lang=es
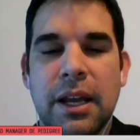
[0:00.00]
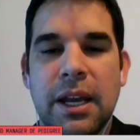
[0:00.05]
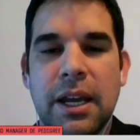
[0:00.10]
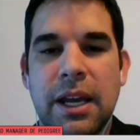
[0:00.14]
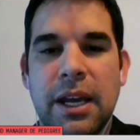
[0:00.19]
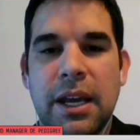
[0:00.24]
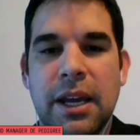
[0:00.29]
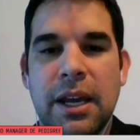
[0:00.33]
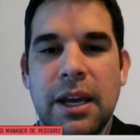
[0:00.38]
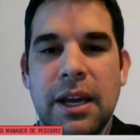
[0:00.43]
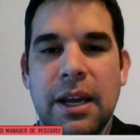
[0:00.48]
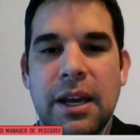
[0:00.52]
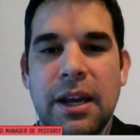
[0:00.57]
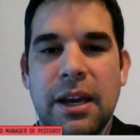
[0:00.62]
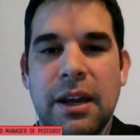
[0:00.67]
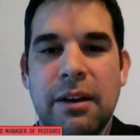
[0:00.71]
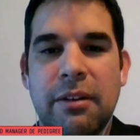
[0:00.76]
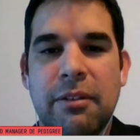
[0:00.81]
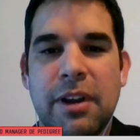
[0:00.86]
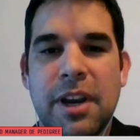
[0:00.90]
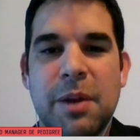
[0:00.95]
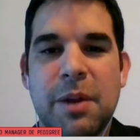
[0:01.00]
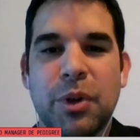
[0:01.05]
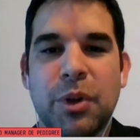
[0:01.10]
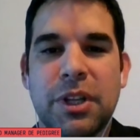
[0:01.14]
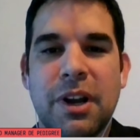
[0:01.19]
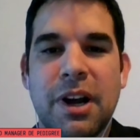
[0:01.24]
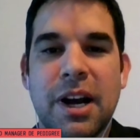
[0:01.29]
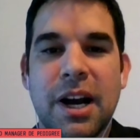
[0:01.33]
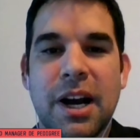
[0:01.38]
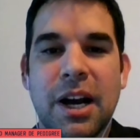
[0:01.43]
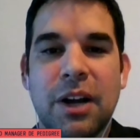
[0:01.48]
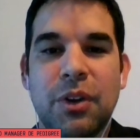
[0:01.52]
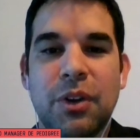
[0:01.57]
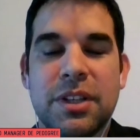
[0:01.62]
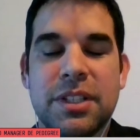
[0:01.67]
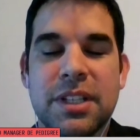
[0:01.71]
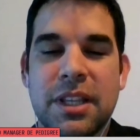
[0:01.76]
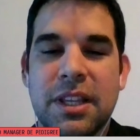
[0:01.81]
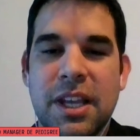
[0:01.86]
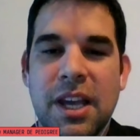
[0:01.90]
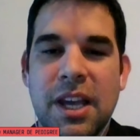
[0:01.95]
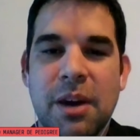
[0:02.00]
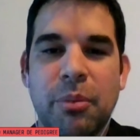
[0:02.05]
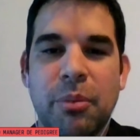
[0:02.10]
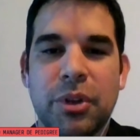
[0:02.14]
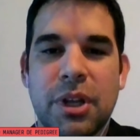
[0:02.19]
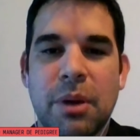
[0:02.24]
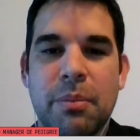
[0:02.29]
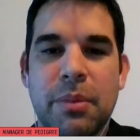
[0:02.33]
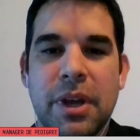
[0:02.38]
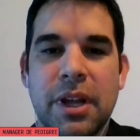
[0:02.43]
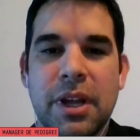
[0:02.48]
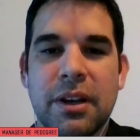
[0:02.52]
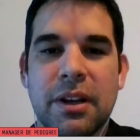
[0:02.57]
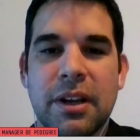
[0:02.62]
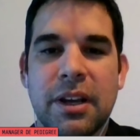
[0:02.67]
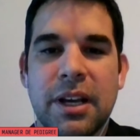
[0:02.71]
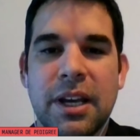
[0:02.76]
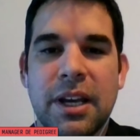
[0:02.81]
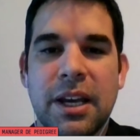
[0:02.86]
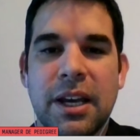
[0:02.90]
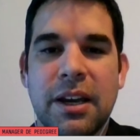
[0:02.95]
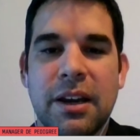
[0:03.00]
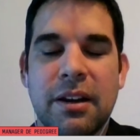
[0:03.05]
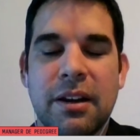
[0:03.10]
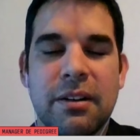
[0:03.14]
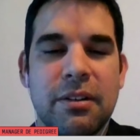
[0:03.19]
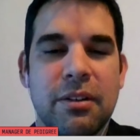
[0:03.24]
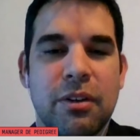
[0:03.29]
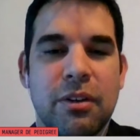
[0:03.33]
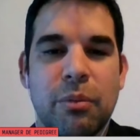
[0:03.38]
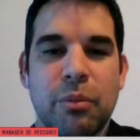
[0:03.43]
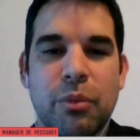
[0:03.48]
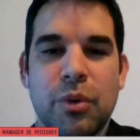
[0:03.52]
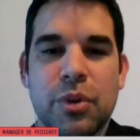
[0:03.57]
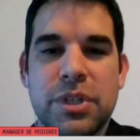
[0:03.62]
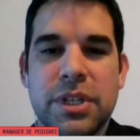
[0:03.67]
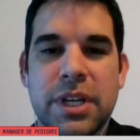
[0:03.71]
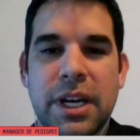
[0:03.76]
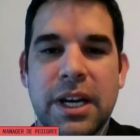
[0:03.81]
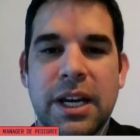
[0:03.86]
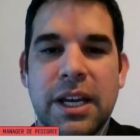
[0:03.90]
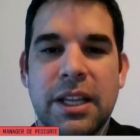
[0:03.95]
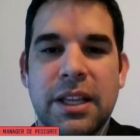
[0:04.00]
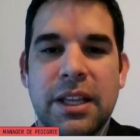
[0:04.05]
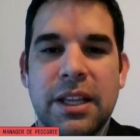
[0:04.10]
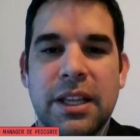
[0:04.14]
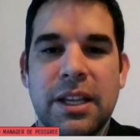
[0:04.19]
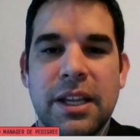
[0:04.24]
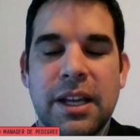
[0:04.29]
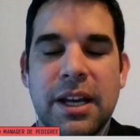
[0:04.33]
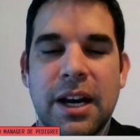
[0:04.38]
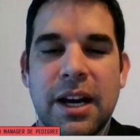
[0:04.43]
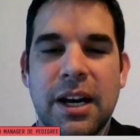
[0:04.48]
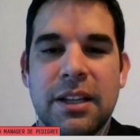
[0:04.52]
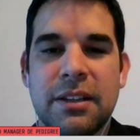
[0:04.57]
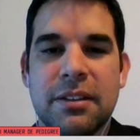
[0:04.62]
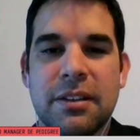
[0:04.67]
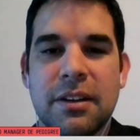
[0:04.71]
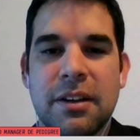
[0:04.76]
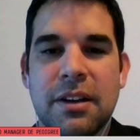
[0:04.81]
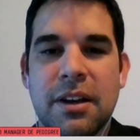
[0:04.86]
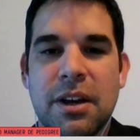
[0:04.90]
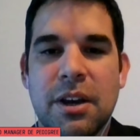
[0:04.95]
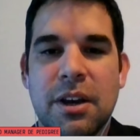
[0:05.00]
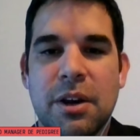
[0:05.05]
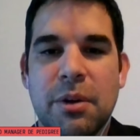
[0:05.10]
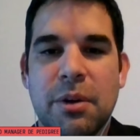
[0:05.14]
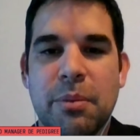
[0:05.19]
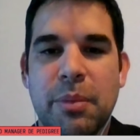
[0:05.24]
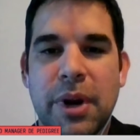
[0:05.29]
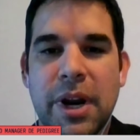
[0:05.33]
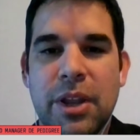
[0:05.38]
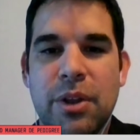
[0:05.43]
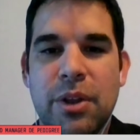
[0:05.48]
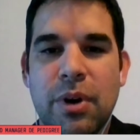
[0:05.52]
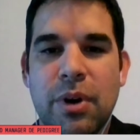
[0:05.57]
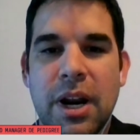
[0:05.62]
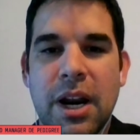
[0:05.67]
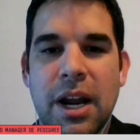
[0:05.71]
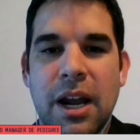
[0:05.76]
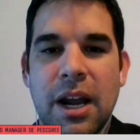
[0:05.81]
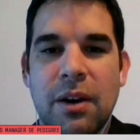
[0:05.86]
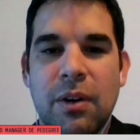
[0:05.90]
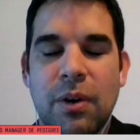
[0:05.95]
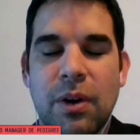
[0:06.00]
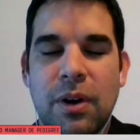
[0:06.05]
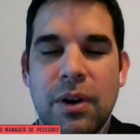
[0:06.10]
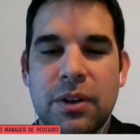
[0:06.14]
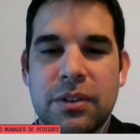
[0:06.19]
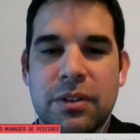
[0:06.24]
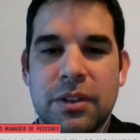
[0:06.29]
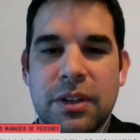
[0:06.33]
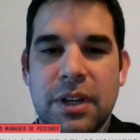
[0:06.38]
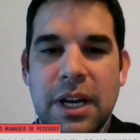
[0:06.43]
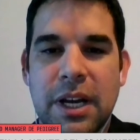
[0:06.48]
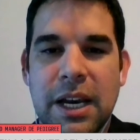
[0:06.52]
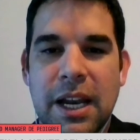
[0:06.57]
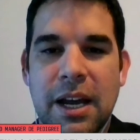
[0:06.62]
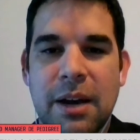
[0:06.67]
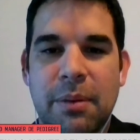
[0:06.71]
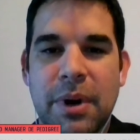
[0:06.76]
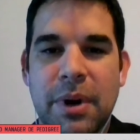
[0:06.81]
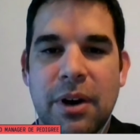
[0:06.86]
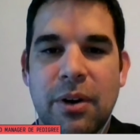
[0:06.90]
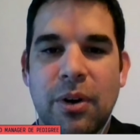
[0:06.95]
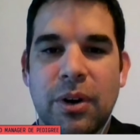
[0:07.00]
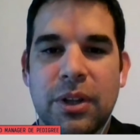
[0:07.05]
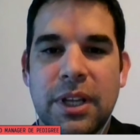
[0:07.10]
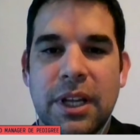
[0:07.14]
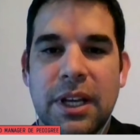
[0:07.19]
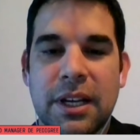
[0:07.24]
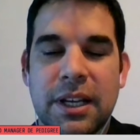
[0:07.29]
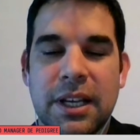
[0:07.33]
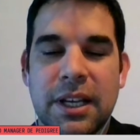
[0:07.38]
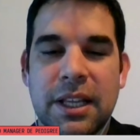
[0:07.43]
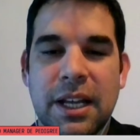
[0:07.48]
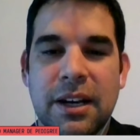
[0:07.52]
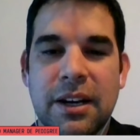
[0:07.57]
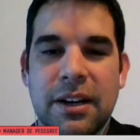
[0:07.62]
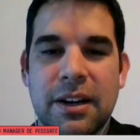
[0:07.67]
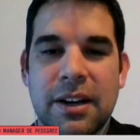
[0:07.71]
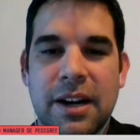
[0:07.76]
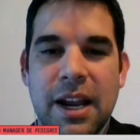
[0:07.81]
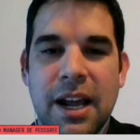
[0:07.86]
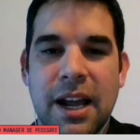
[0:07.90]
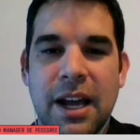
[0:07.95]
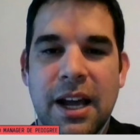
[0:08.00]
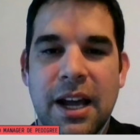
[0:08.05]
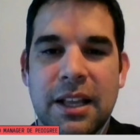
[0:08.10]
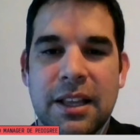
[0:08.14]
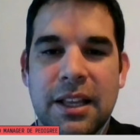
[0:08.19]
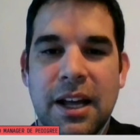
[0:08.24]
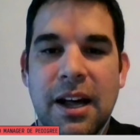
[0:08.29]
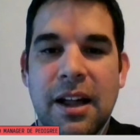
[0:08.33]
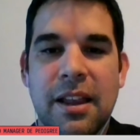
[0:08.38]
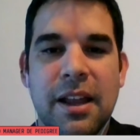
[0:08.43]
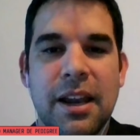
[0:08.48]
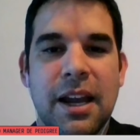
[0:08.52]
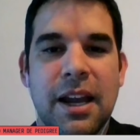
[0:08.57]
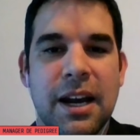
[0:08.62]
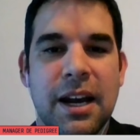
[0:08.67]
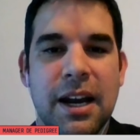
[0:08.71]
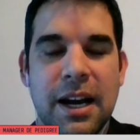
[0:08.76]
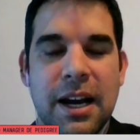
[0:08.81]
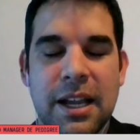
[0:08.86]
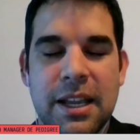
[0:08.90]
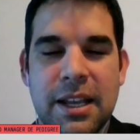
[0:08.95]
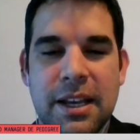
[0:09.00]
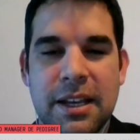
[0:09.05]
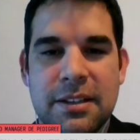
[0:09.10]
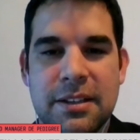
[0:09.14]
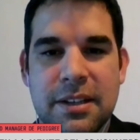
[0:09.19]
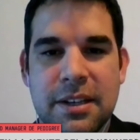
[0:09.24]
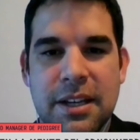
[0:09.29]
Eh, venimos trabajando hace tiempo también eh, con muchas entidades para ayudar a, los, a las mascotas que están rescatadas de las calles.